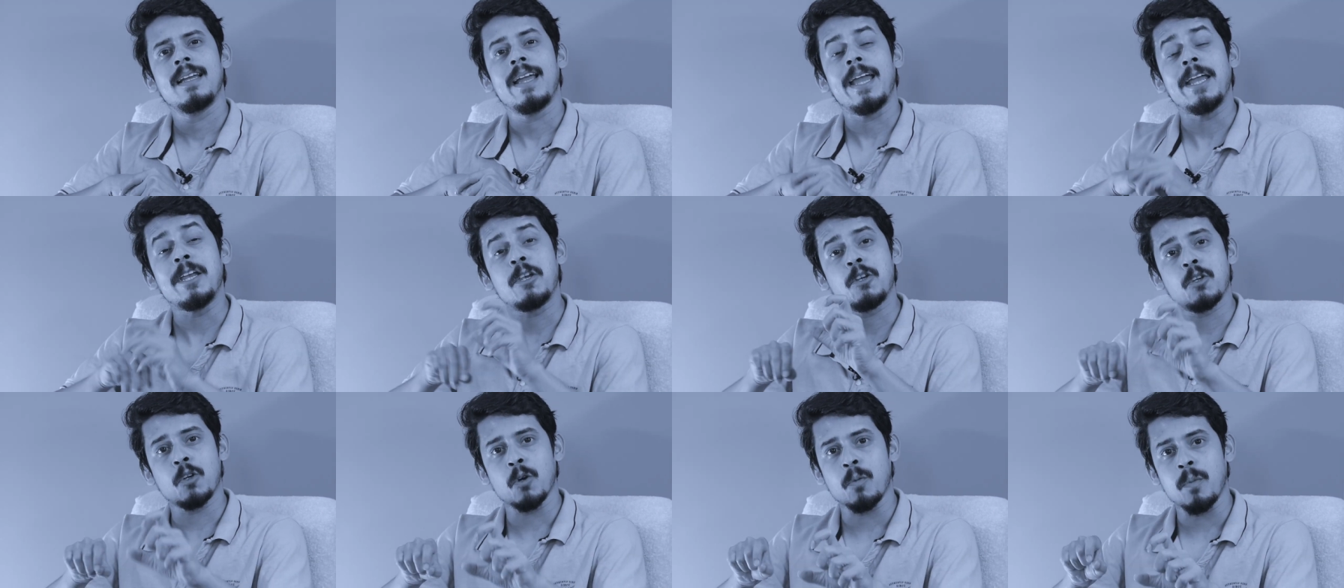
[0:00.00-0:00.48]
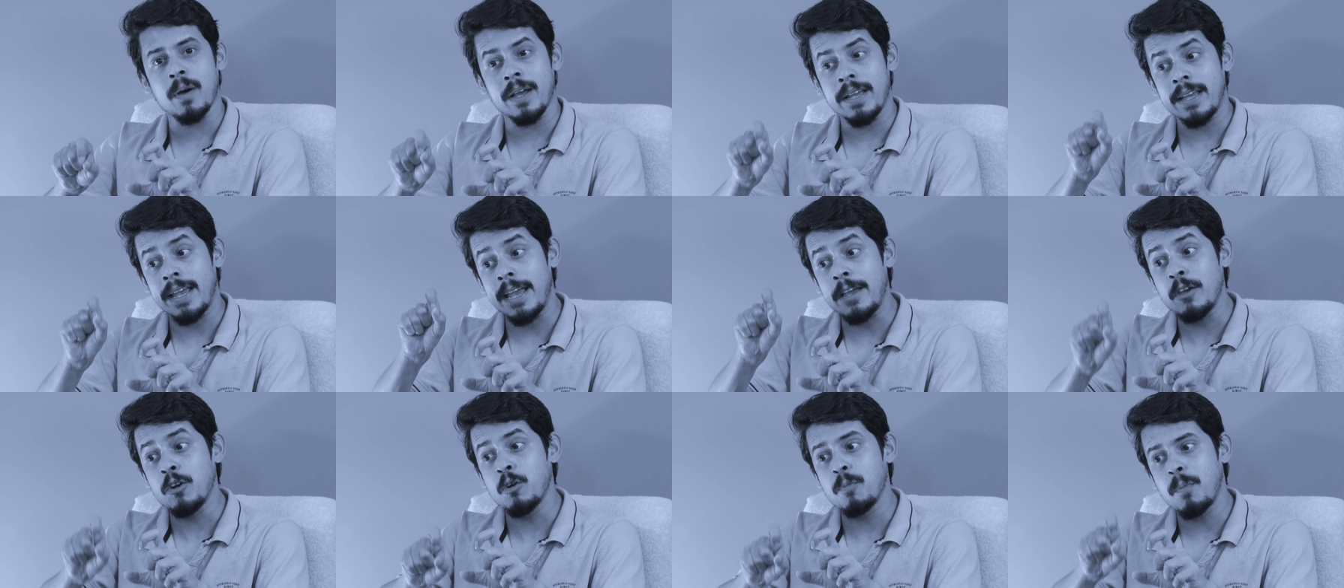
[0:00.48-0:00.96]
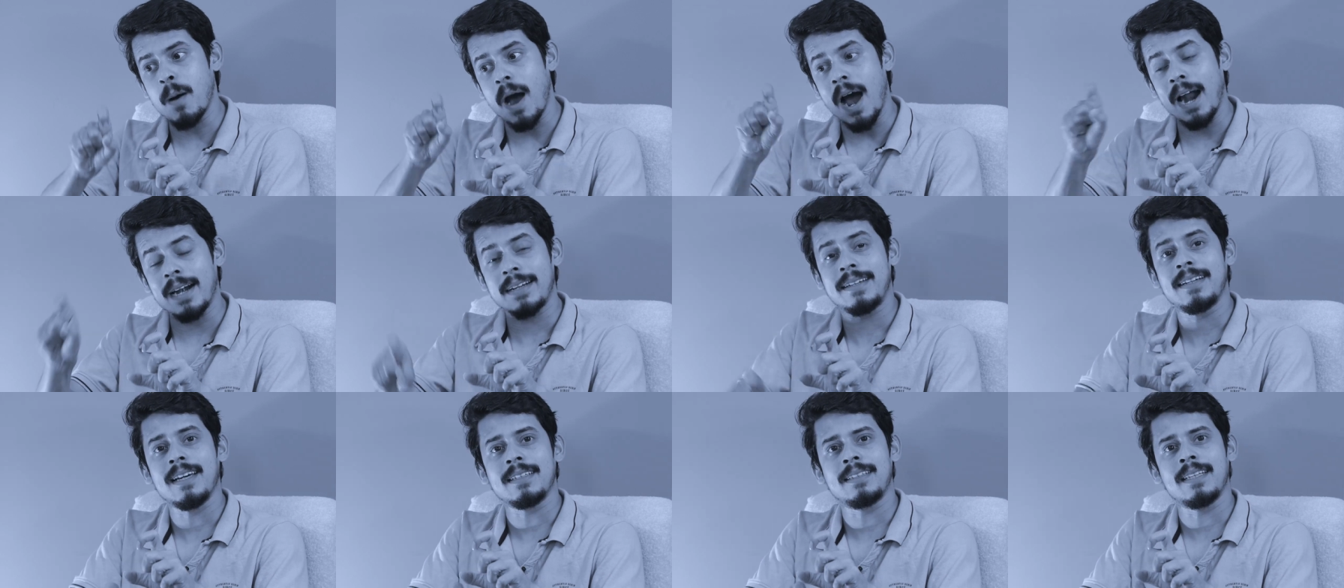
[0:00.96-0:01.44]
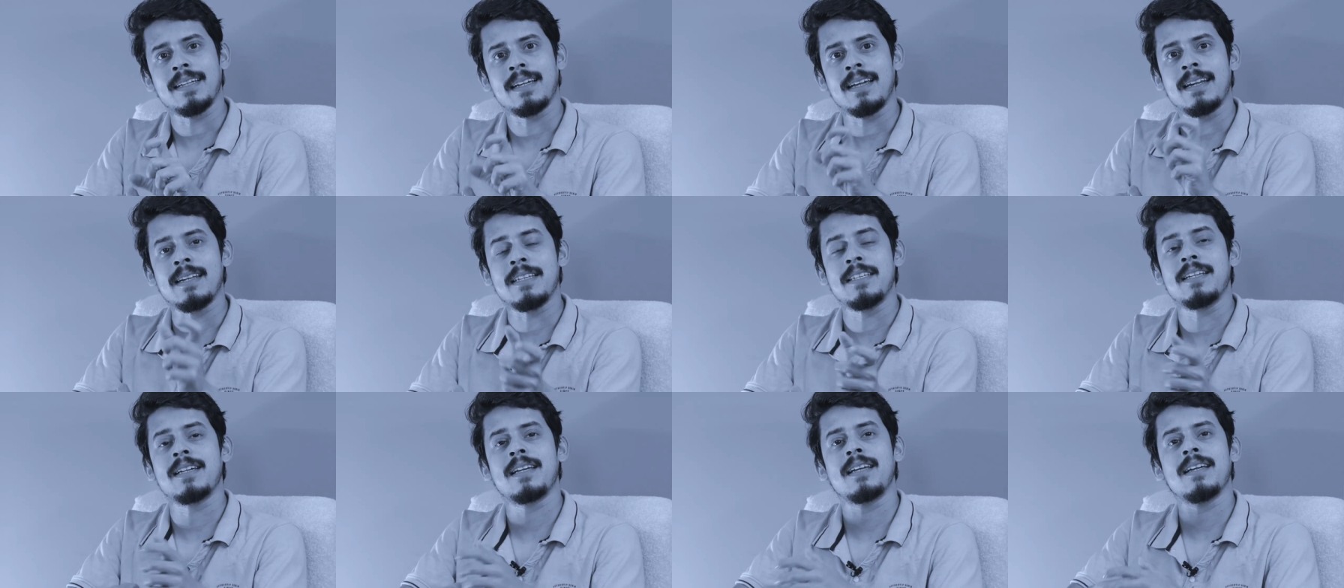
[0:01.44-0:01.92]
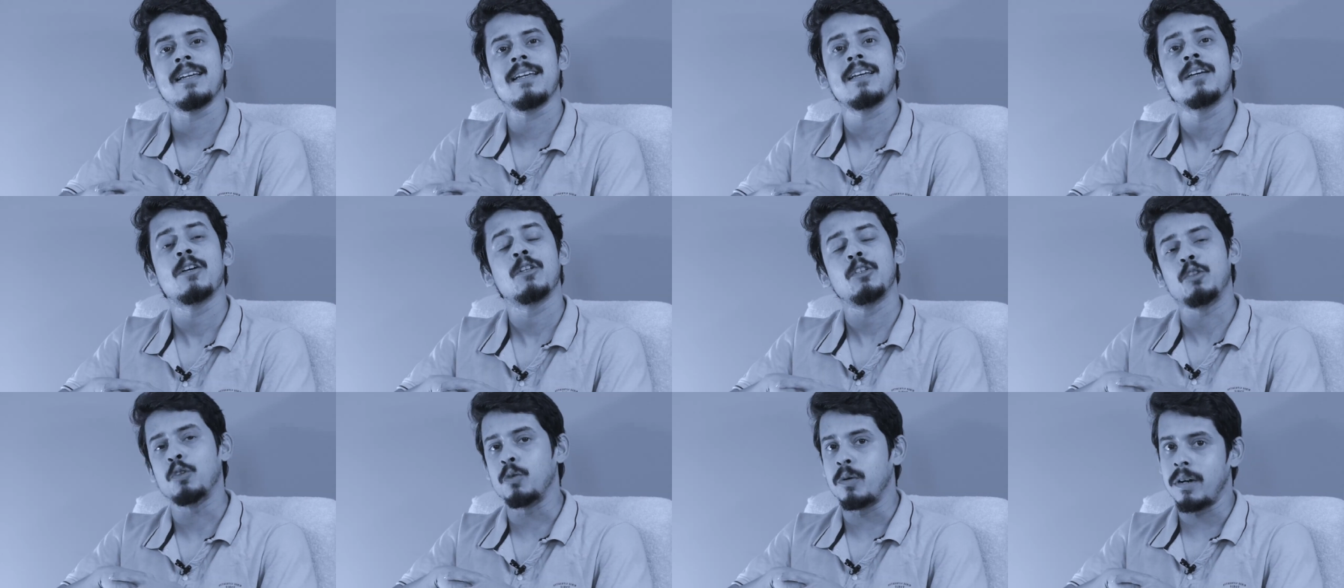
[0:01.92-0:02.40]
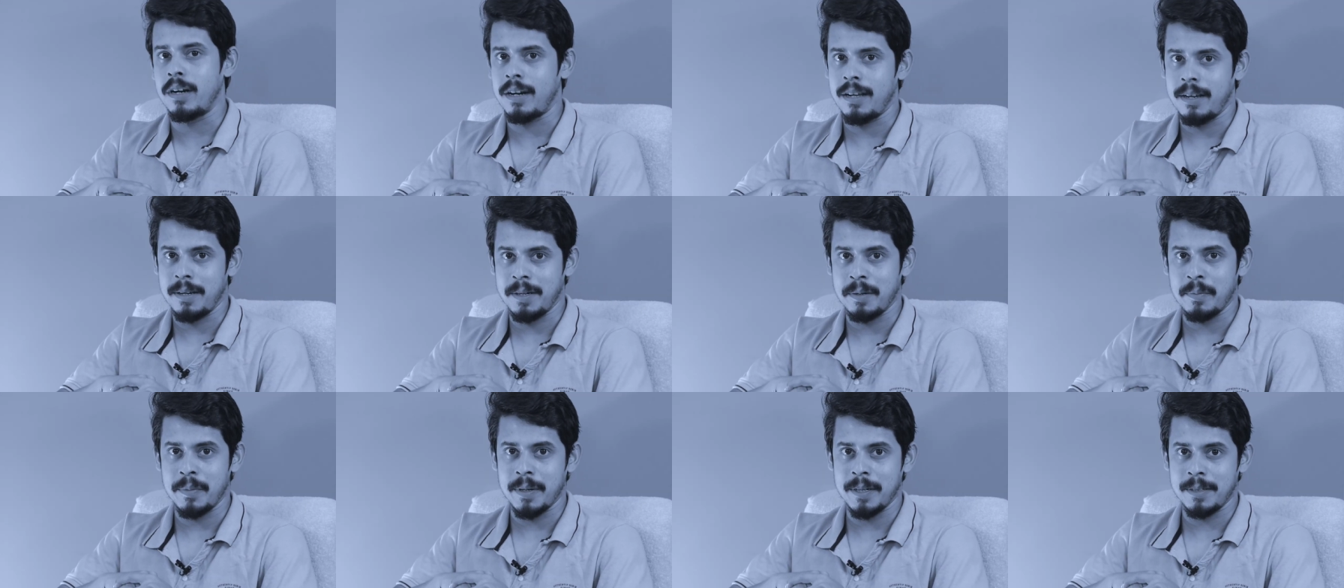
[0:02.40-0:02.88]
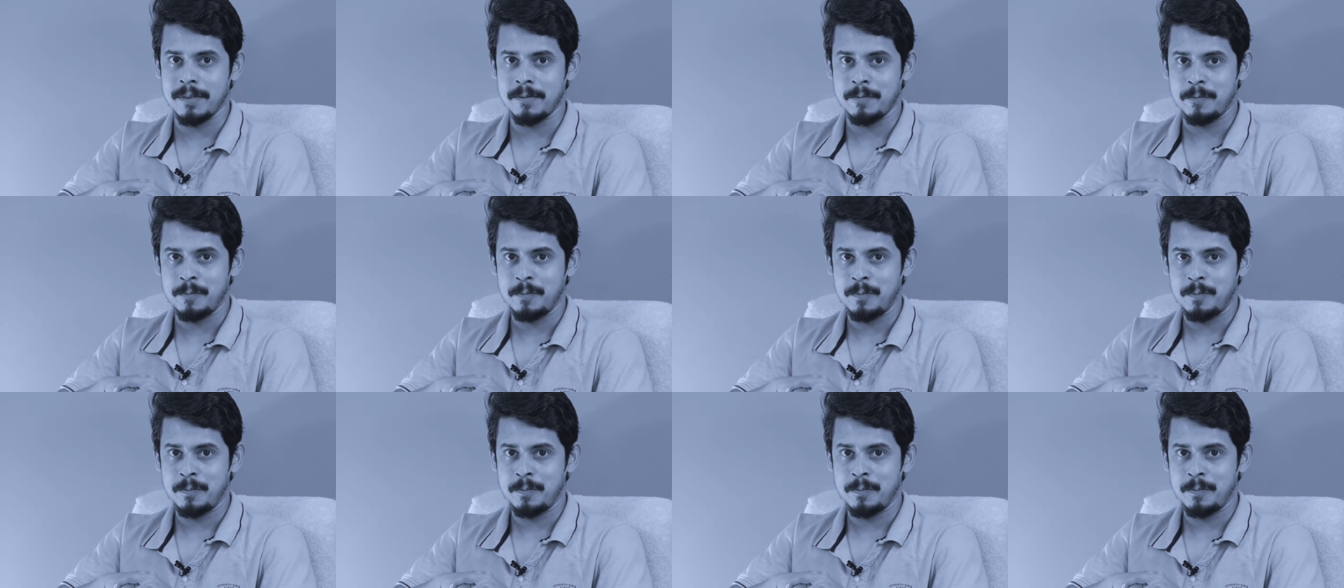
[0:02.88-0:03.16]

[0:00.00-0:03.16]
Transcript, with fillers: এই সময় এইরূপ আড্ডা থেকে নিজেকে দূরে রাখবেন